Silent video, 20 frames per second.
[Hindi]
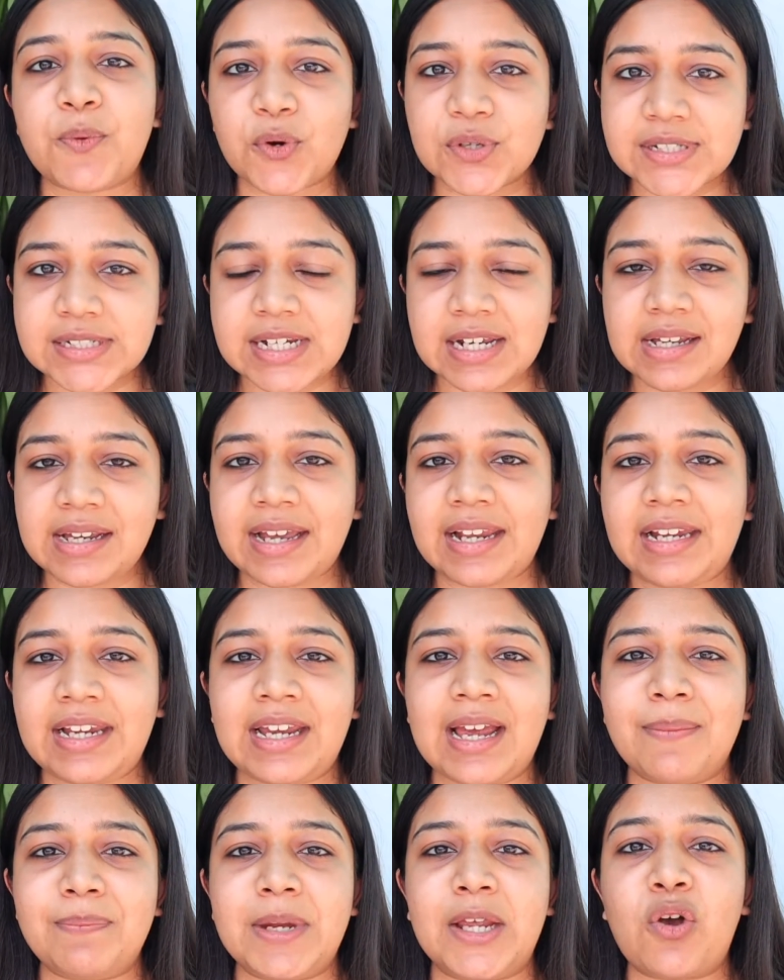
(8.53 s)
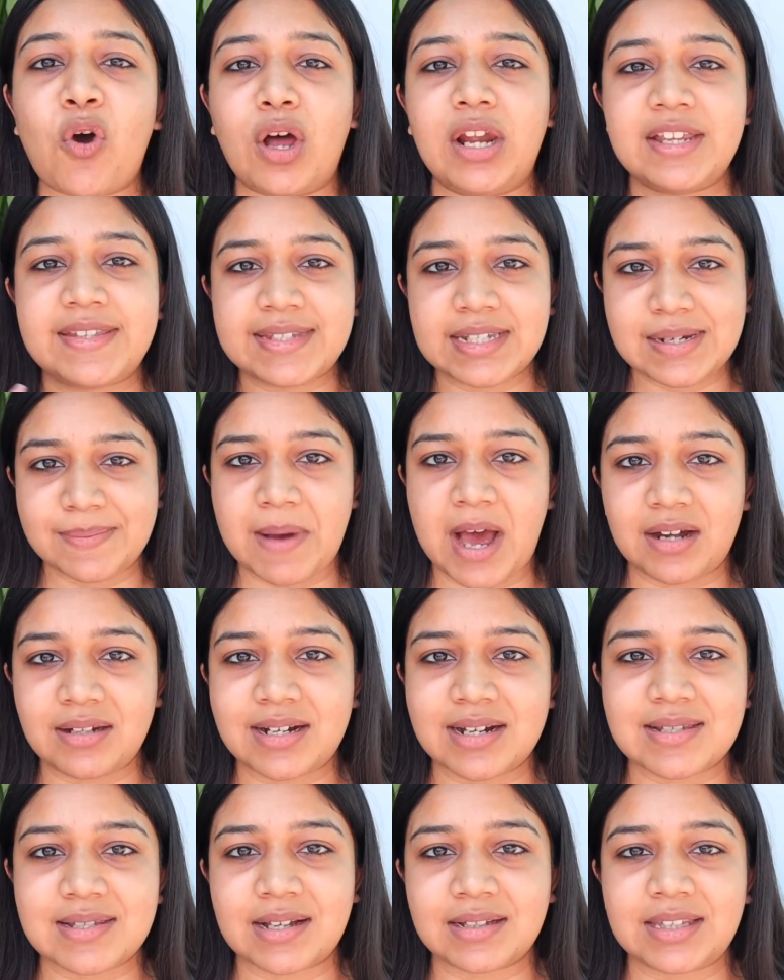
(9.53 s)
पोस्टिंग के लिए अपने कॉलेज से डिमांड
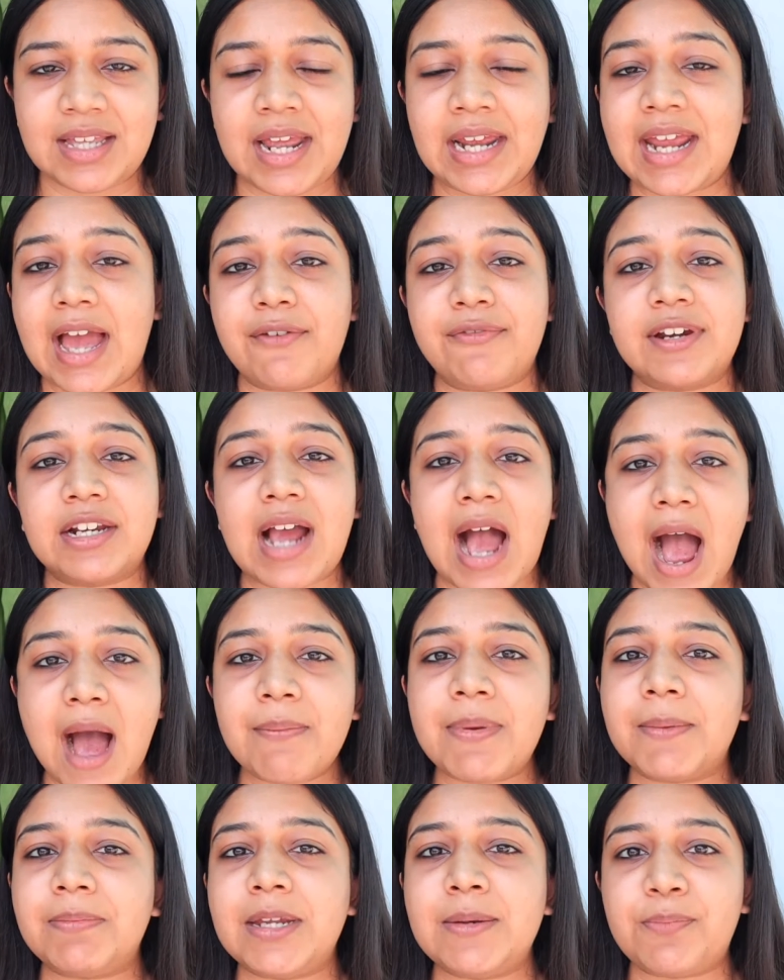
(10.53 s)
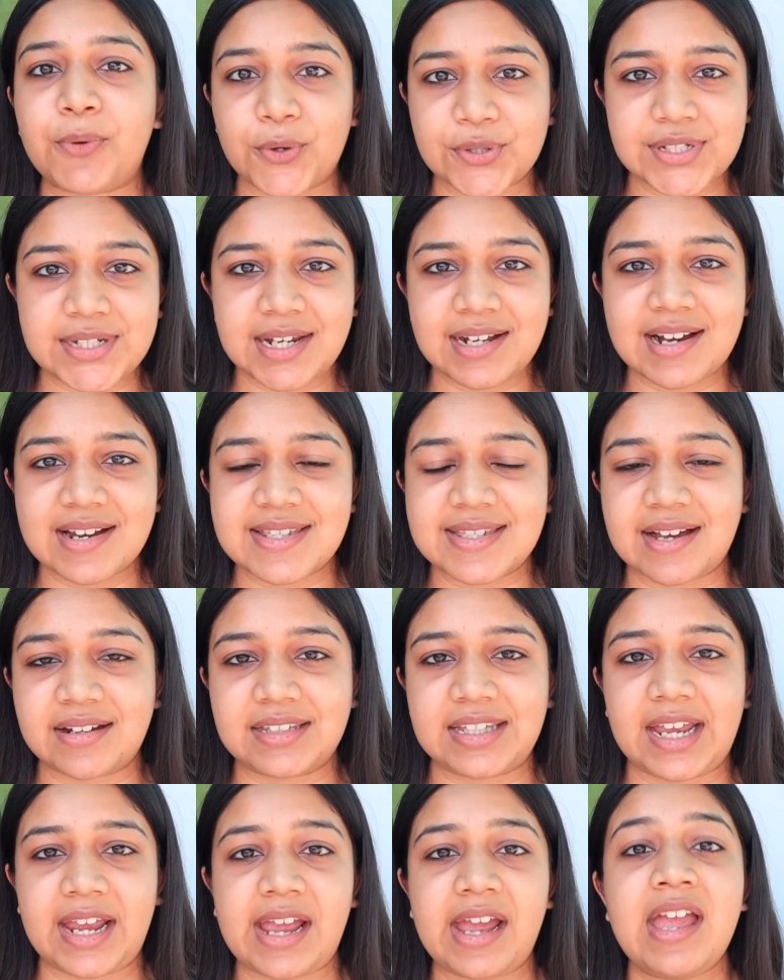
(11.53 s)
कर सकते हैं या फिर कहाँ पे अपनी पोस्टिंग कर
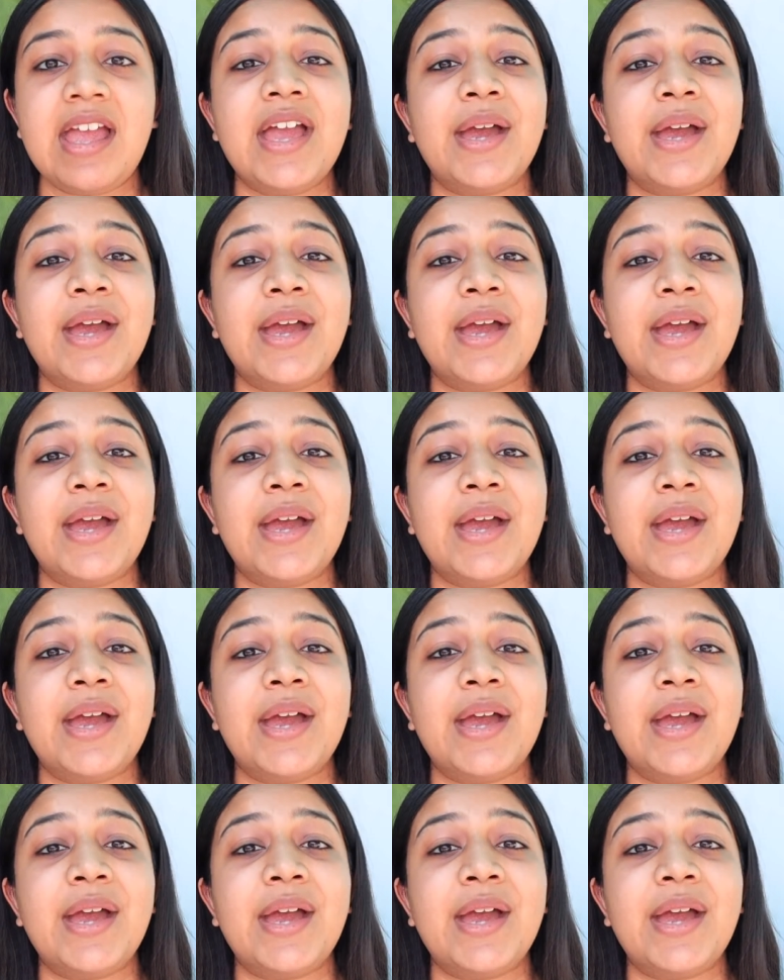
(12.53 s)
सकते हैं